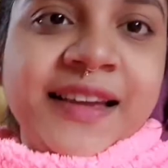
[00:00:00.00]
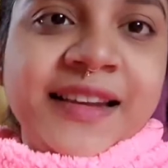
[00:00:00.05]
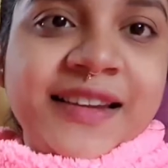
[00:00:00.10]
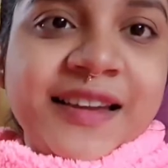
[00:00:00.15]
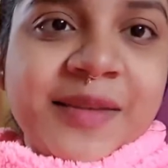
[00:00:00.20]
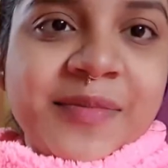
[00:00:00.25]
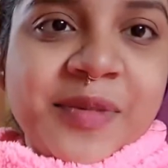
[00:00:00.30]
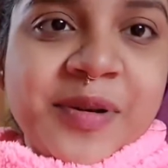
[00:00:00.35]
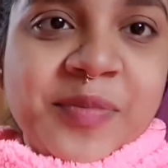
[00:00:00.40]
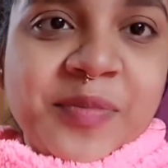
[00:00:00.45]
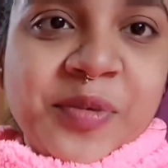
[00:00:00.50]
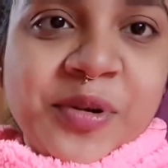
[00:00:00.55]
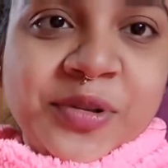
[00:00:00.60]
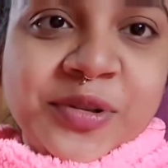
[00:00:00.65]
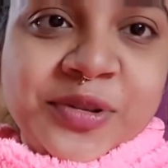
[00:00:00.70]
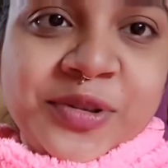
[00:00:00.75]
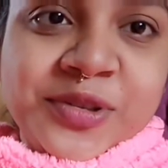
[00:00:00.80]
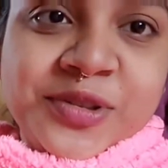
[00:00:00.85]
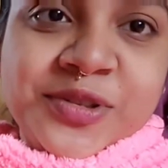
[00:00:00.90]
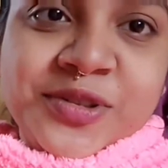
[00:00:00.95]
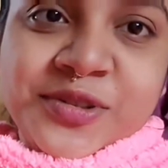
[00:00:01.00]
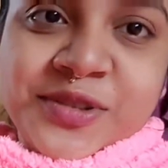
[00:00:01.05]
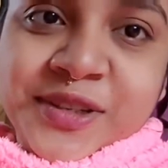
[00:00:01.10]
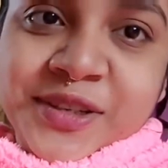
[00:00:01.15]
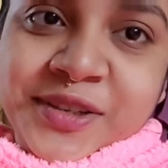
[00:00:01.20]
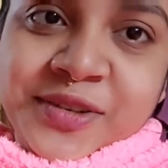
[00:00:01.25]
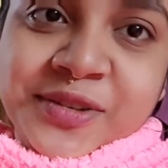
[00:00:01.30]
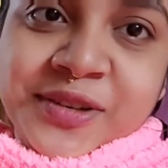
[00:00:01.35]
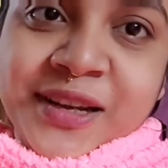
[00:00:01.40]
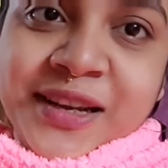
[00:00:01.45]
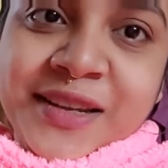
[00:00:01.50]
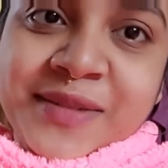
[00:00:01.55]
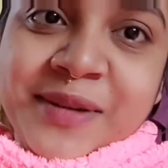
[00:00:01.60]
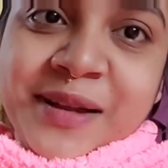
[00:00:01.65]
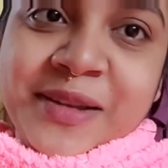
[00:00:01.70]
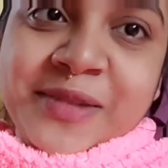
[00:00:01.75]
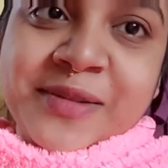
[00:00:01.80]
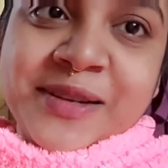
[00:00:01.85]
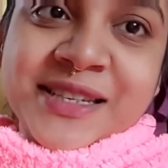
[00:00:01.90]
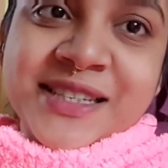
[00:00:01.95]
এটা আমার পন্তর জন্য একটুখানি
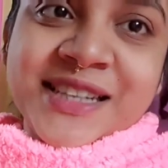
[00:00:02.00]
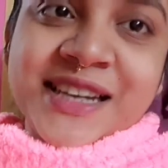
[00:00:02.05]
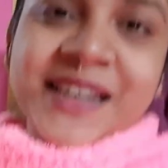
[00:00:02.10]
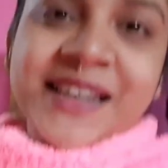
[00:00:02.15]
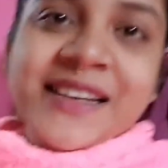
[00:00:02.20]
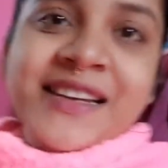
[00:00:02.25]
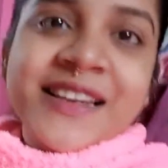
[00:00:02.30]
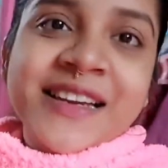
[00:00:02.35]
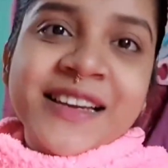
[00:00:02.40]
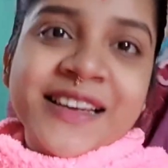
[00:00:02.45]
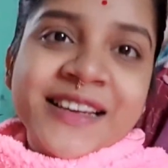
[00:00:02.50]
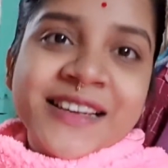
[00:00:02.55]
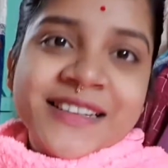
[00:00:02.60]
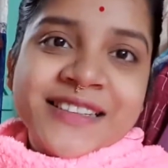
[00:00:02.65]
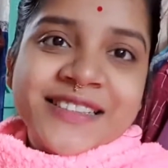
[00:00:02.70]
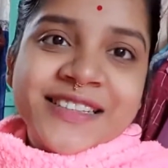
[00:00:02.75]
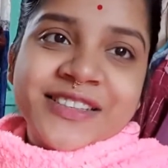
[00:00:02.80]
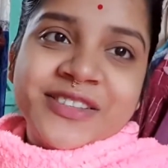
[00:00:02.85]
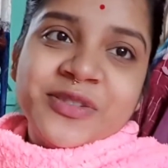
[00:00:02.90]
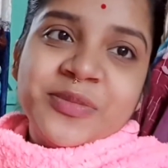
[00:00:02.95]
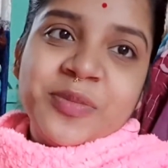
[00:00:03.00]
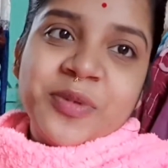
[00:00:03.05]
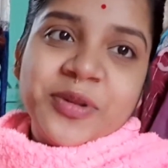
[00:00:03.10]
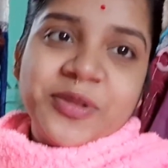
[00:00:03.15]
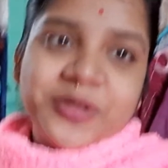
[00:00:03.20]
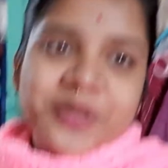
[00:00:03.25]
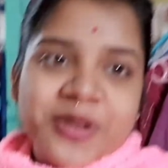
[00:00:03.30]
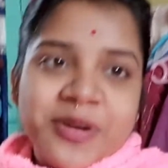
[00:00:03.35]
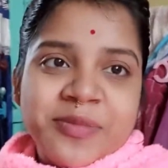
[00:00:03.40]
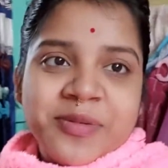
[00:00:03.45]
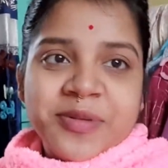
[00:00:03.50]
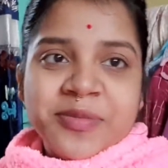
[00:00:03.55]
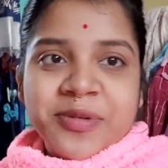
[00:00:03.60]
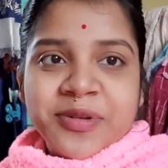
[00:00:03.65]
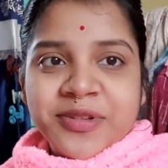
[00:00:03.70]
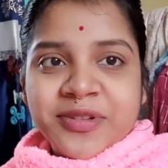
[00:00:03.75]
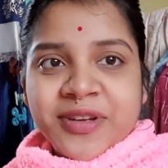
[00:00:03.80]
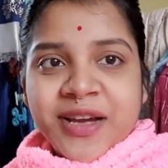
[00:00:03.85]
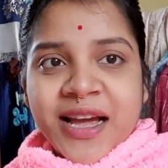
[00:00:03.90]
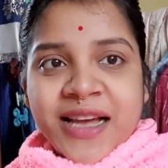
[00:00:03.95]
ভালোবাসা যেহেতু পন্ত আমার
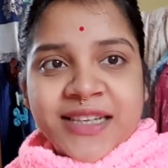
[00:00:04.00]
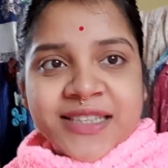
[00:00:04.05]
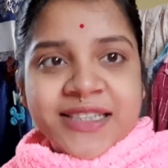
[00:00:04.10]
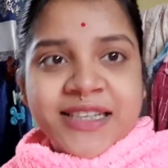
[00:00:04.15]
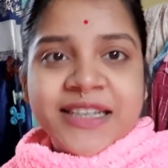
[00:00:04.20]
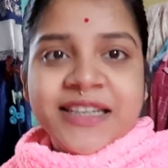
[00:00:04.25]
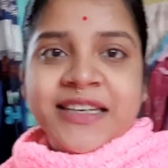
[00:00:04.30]
পন্ত আসেই